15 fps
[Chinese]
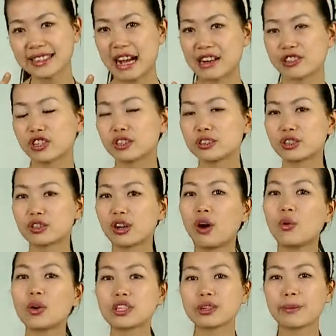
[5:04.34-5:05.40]
假设的时候，
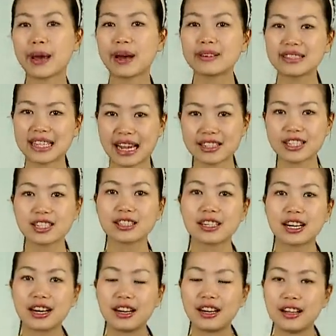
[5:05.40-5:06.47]
我是不是要假
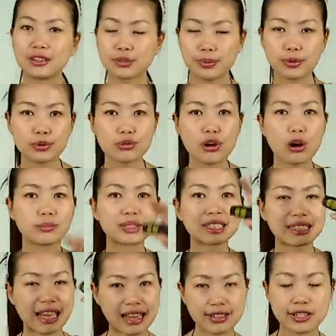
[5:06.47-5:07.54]
设？就比如说我们
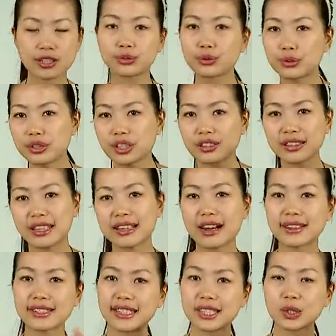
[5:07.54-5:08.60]
男生女生那
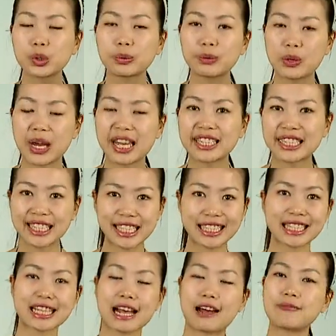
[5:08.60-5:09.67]
道题，对不对？例题
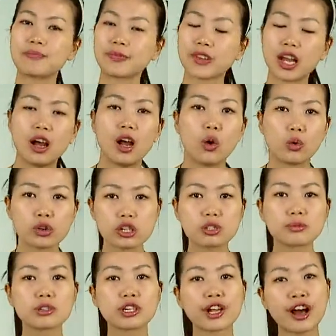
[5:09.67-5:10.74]
三。我是
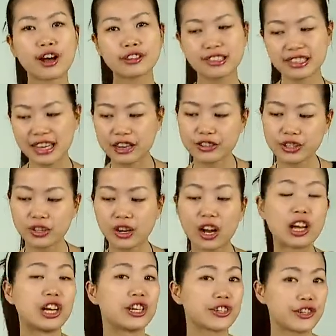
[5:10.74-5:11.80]
不是要假设
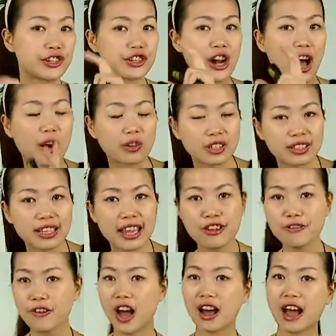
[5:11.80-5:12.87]
少的那一
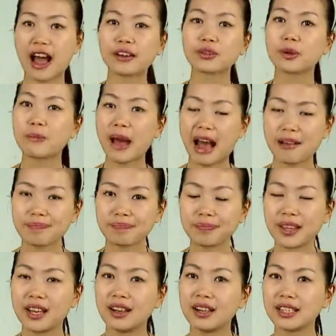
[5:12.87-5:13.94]
方啊，对吧？
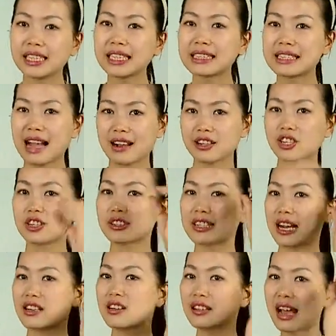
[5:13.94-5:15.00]
嗯。一假设，
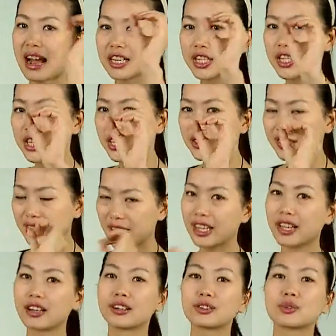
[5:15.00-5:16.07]
假设它是
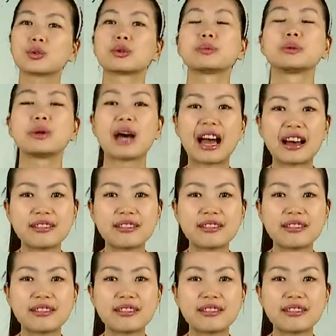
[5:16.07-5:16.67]
零，对不对？